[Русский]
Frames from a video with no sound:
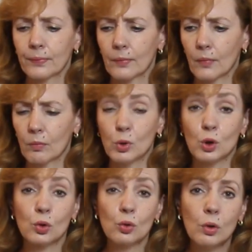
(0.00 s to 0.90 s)

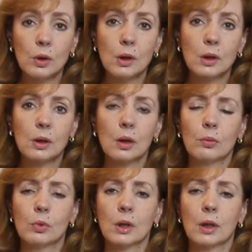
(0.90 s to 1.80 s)
бессонница,
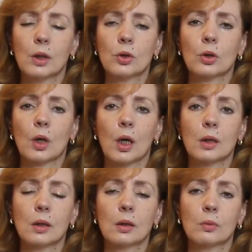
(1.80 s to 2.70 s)
бесконечно
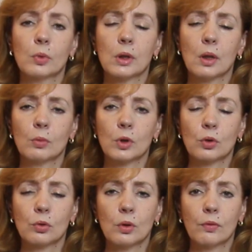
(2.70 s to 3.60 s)
хотелось бы с кем-то
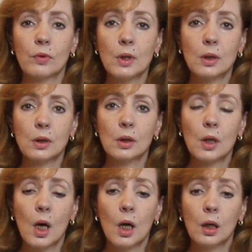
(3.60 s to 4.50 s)
что-то
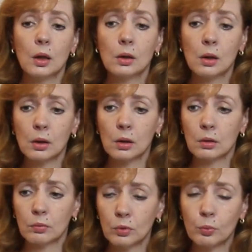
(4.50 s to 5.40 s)
выяснить. И
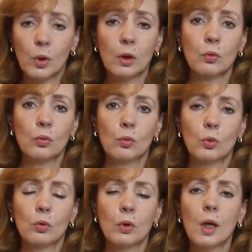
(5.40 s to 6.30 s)
так вот по кругу
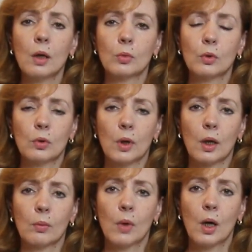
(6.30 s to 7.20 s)
мы гуляем и
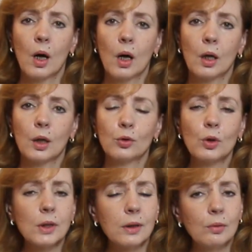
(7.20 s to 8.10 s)
гуляем. Но
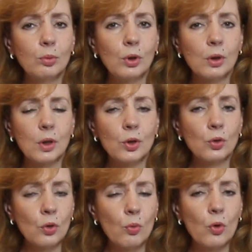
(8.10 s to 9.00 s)
если вы будете
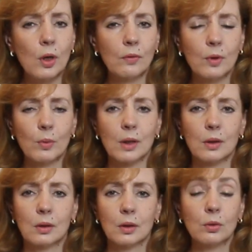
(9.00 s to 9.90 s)
еще более
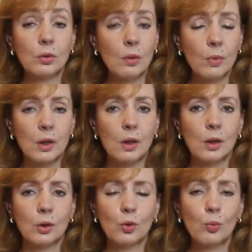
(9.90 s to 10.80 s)
внимательны, то
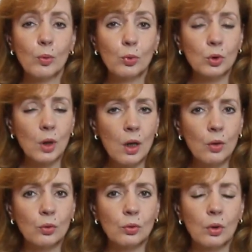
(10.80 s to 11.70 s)
заметите, то
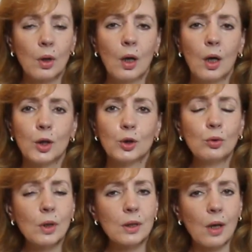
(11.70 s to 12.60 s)
попускают, то
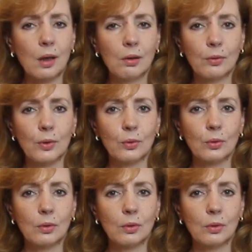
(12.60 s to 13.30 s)
натягивают.